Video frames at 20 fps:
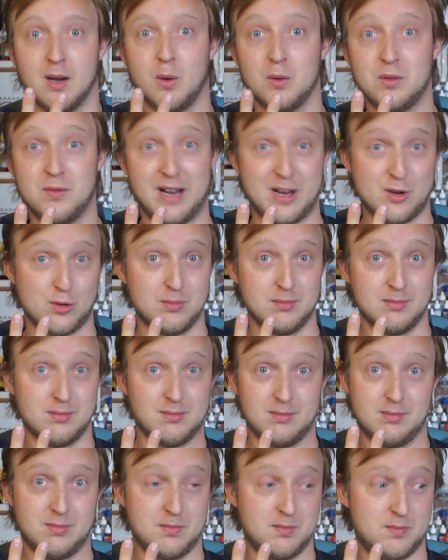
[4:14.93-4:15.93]
Und
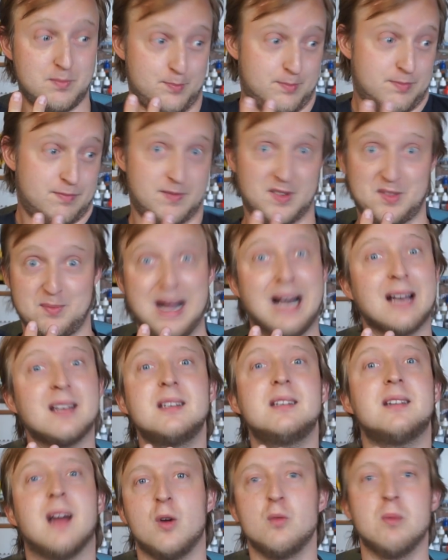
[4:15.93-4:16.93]
warum, was machen
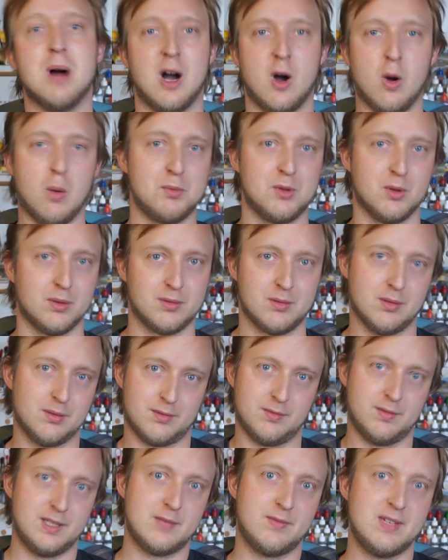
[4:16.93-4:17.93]
die da überhaupt? Und,
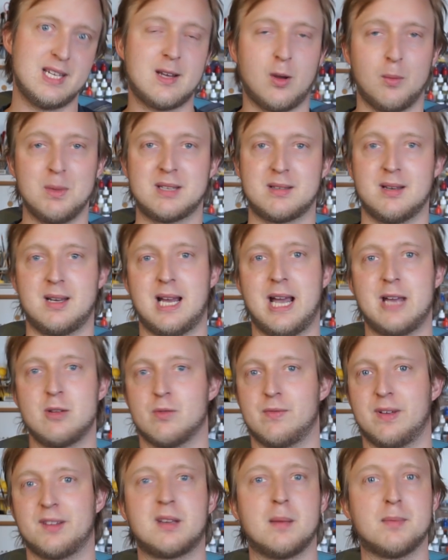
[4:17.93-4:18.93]
und wie, wie komme ich da rein
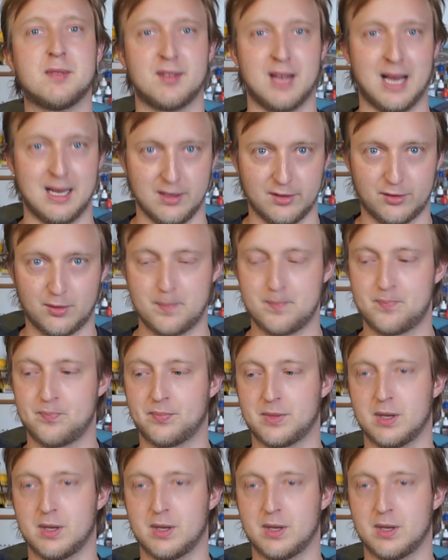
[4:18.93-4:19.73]
und was gibt es da alles?